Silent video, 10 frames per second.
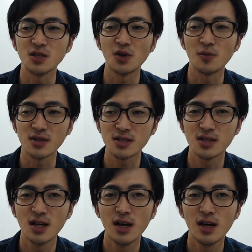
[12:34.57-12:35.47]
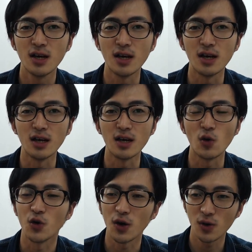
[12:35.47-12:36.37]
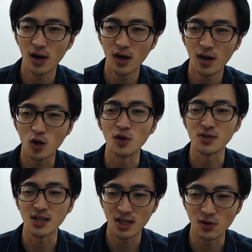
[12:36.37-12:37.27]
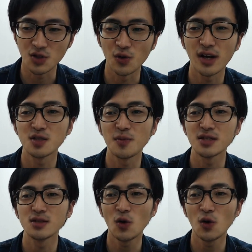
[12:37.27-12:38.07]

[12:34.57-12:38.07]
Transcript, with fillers: えー、高評価とかコメントもぜひぜひよろしくお願いします。という